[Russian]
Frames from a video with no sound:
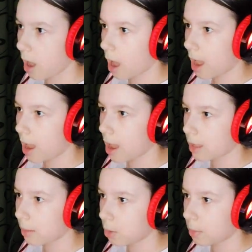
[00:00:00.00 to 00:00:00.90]
а,
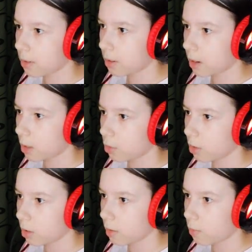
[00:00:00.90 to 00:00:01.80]
там оно
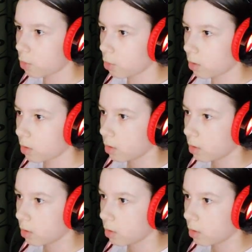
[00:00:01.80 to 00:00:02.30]
прозрачное, да, все.